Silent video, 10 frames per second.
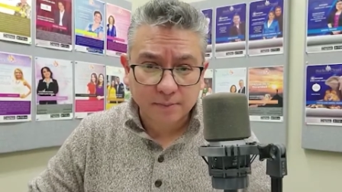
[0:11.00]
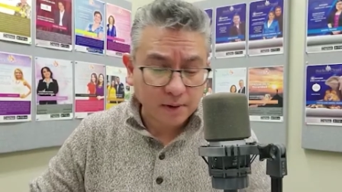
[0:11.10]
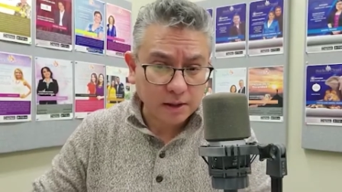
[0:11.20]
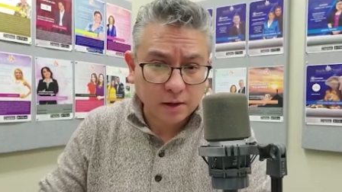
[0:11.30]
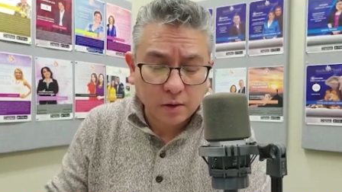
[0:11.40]
de
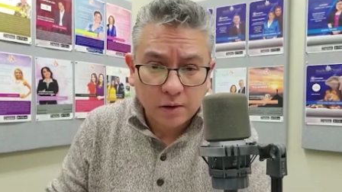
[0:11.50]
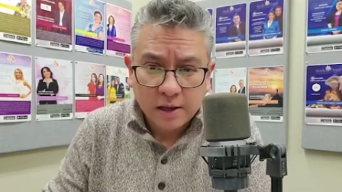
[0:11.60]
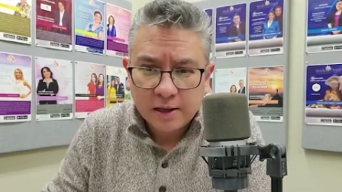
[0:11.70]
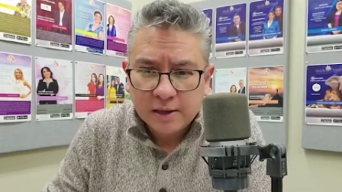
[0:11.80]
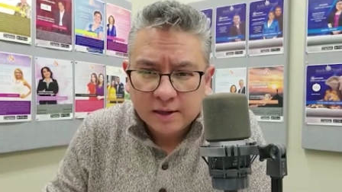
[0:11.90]
México
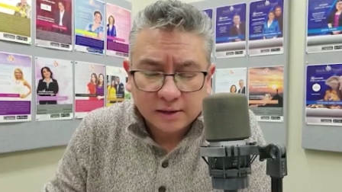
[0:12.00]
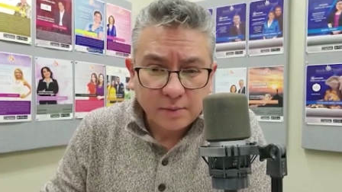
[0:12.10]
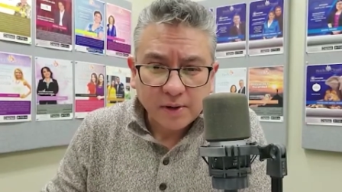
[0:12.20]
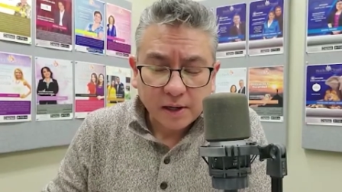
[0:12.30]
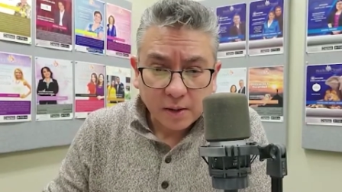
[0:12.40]
y de
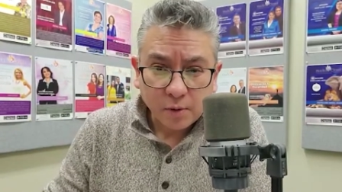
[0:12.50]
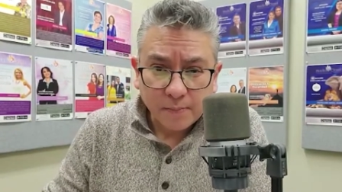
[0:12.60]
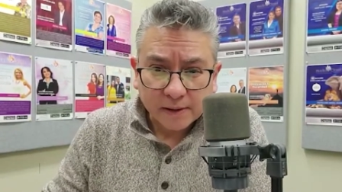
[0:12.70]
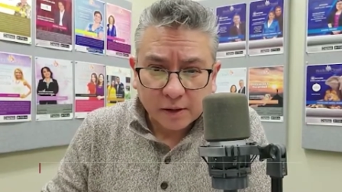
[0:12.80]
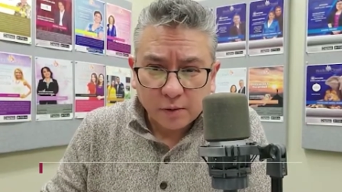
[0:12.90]
manera muy
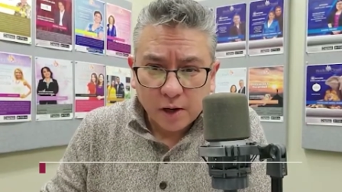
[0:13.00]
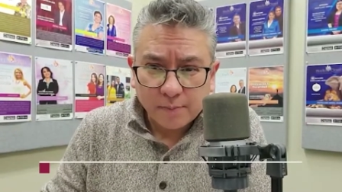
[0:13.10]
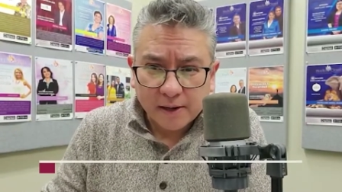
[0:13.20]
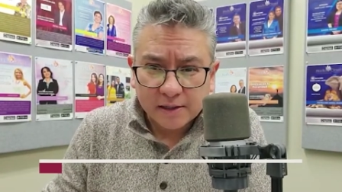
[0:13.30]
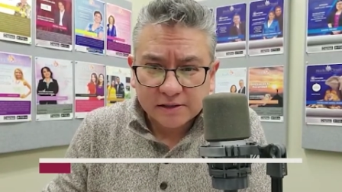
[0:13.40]
particular
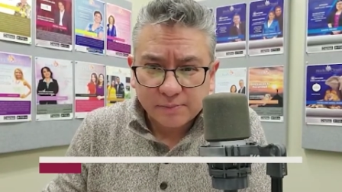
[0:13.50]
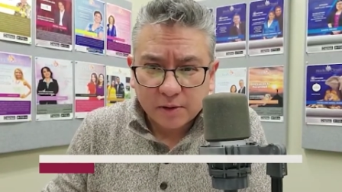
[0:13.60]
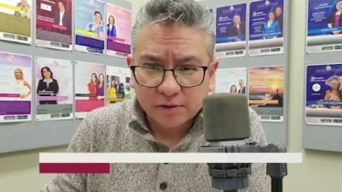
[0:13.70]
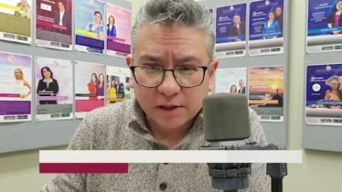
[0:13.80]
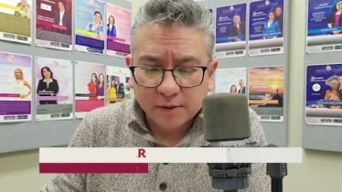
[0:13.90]
para el
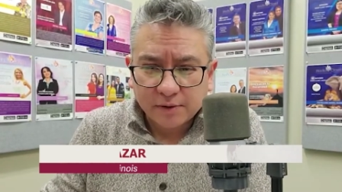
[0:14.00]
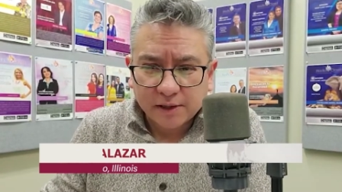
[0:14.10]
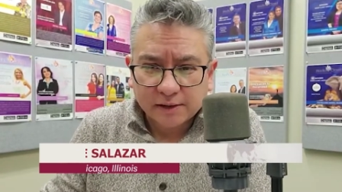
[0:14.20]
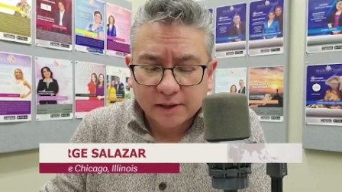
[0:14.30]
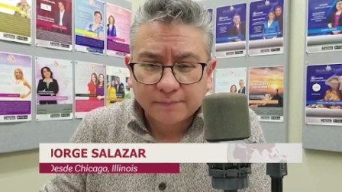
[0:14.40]
estimado
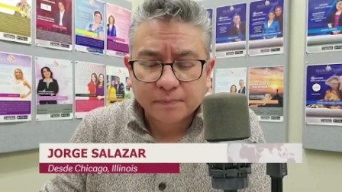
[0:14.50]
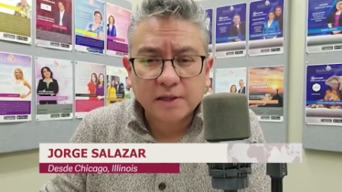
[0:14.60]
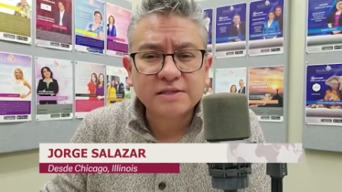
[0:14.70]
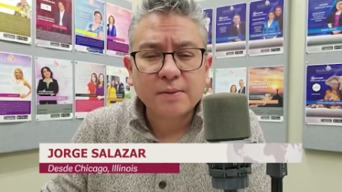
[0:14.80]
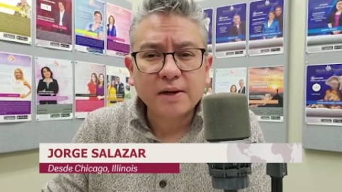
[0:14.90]
televidente.
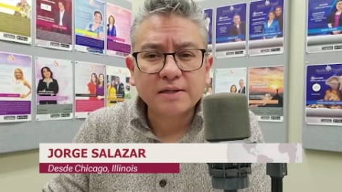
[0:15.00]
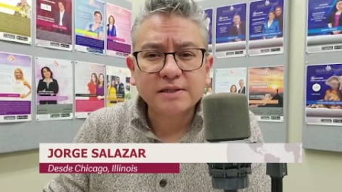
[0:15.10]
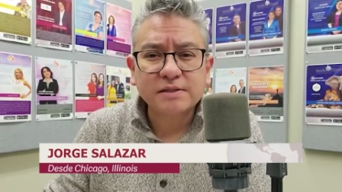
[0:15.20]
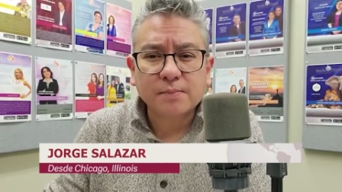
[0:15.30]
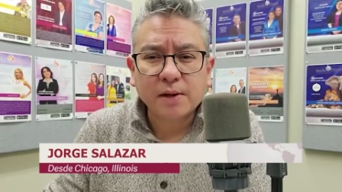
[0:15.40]
Isabel, esta
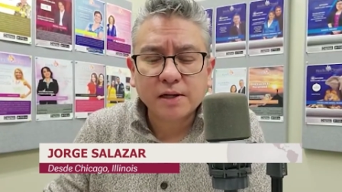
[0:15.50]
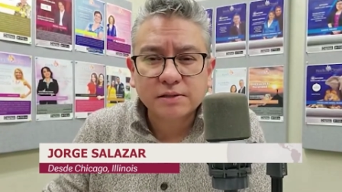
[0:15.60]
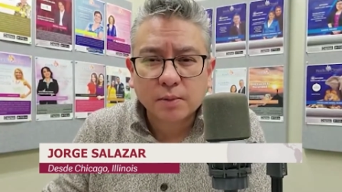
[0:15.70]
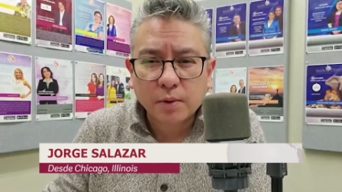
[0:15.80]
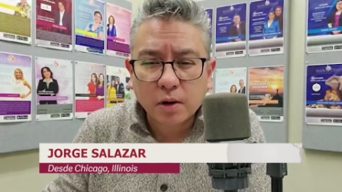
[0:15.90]
semana
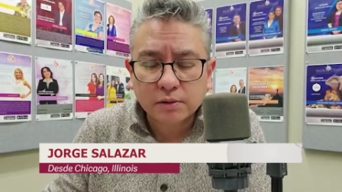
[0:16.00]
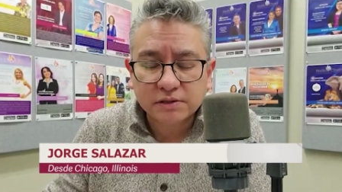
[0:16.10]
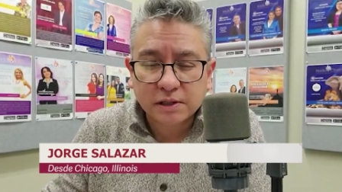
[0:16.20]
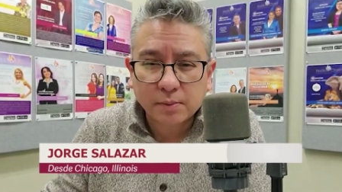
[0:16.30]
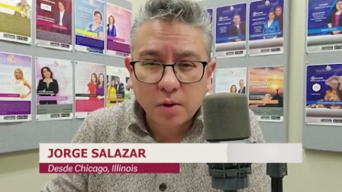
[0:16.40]
se,
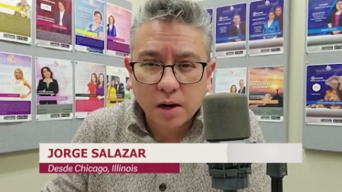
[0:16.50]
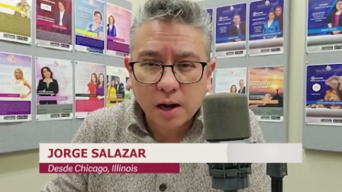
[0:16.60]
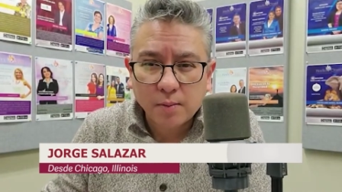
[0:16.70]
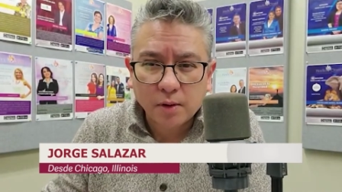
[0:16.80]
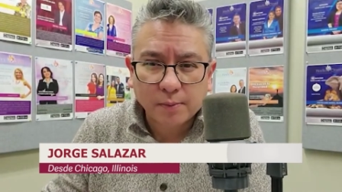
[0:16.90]
se llevó a
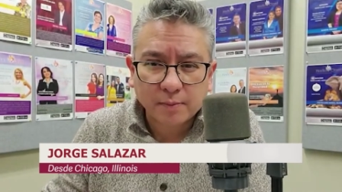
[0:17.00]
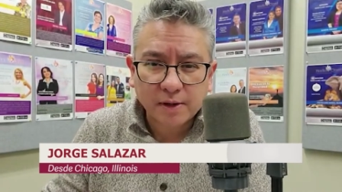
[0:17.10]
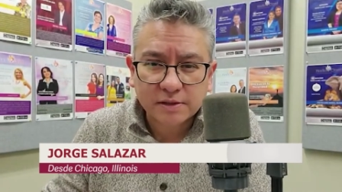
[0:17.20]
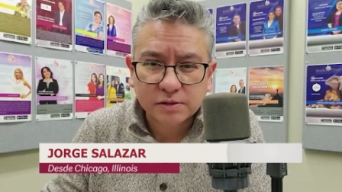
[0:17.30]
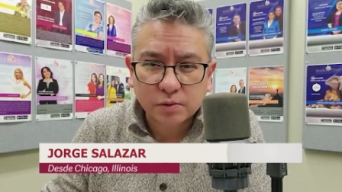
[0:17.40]
cabo el primer
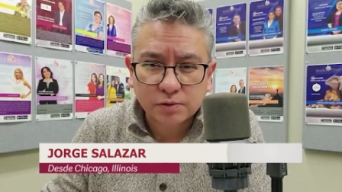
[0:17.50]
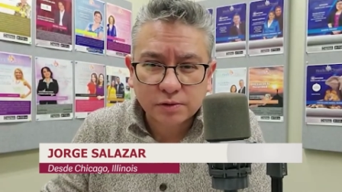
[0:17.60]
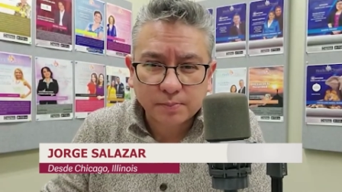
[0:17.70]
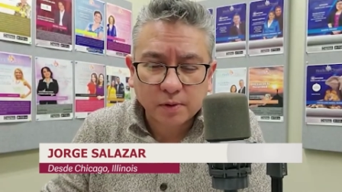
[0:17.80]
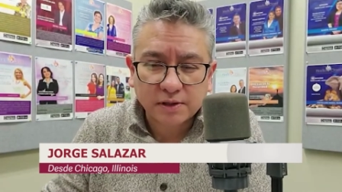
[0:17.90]
discurso de
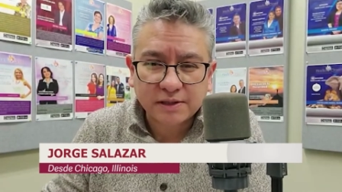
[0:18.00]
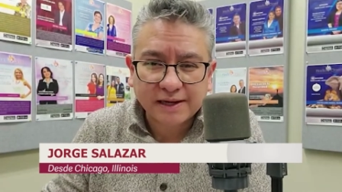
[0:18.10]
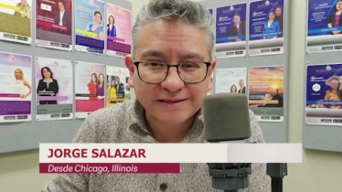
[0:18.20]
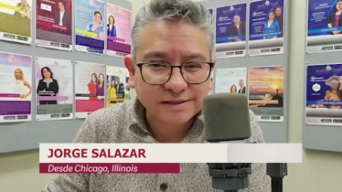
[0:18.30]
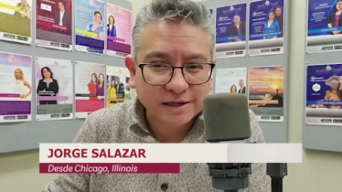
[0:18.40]
política
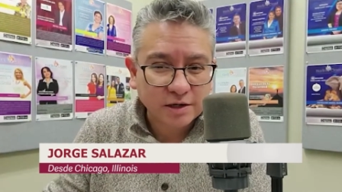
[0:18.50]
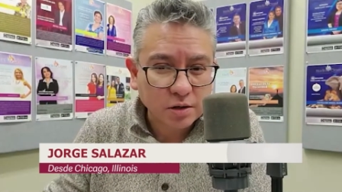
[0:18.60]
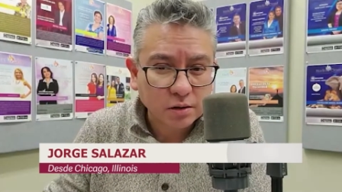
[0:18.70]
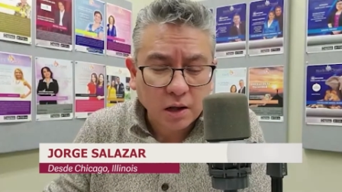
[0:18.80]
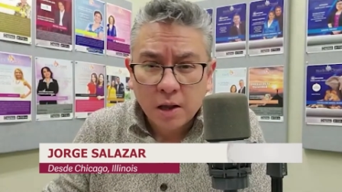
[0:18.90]
exterior